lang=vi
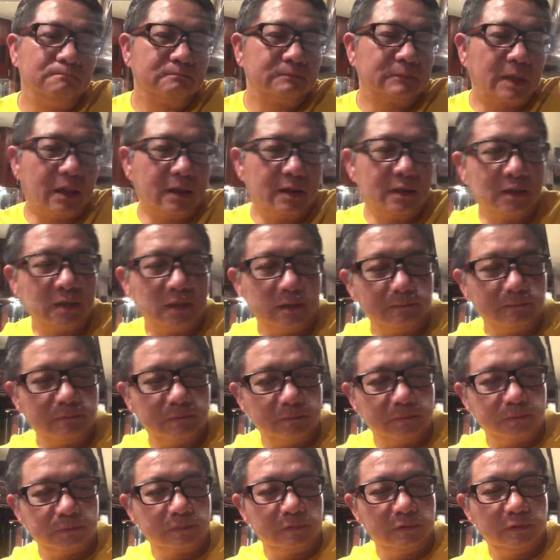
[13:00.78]
tấn
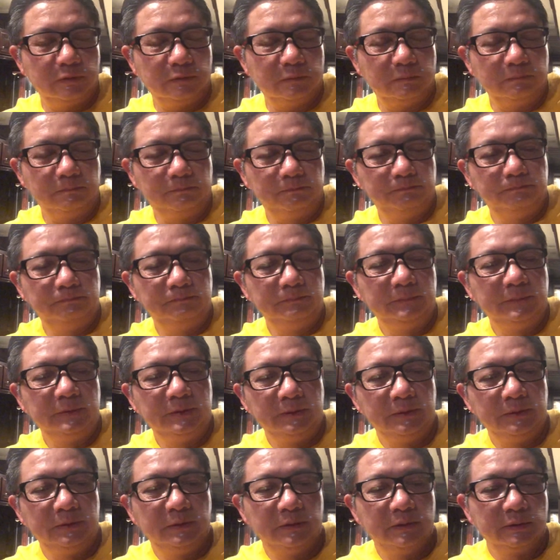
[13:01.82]
công luôn
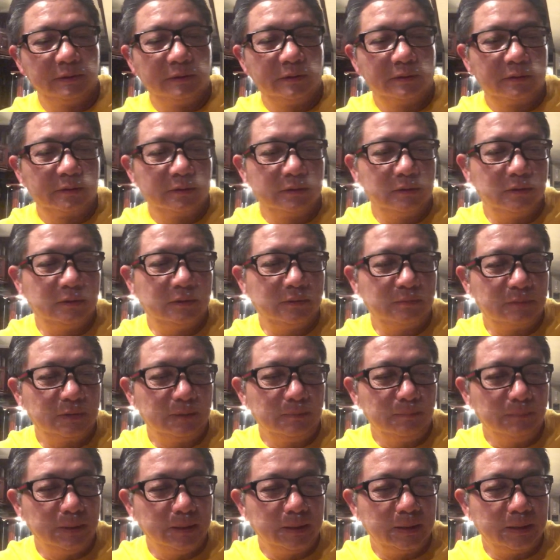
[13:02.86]
thì lúc đó
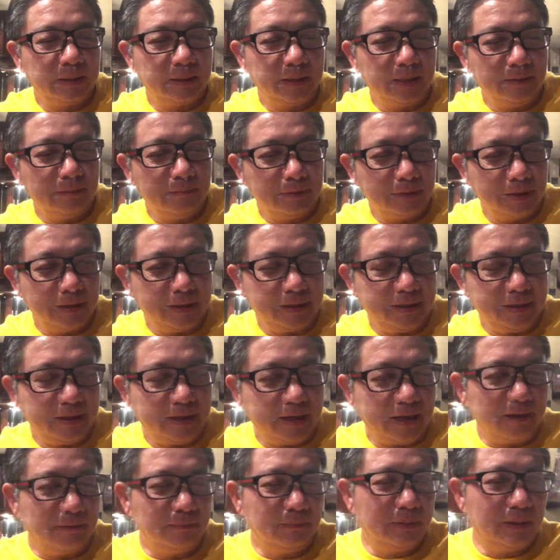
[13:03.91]
mình ra mình lấy
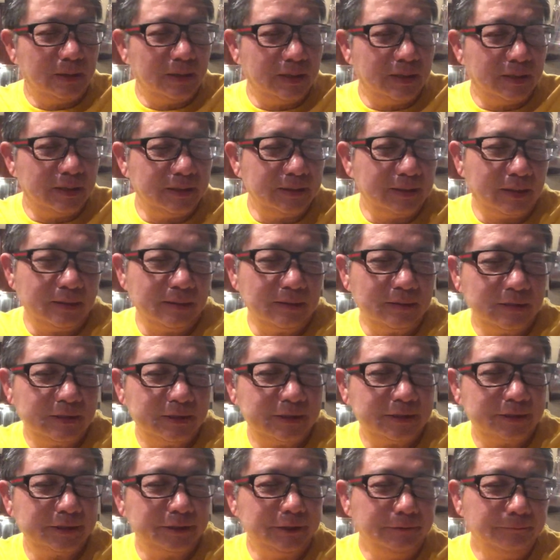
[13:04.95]
đảo mình lợi thảnh
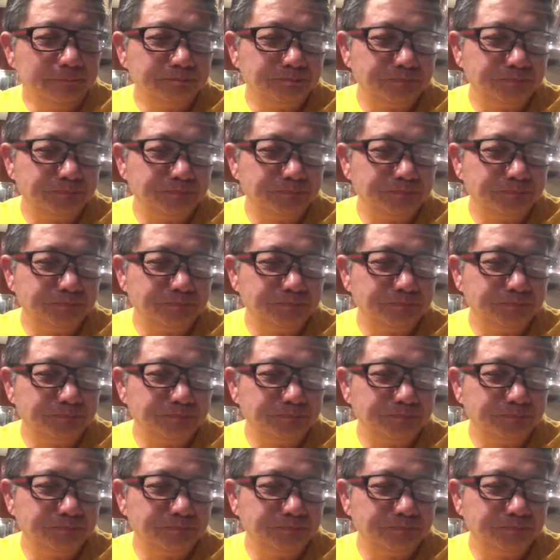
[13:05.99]
thơi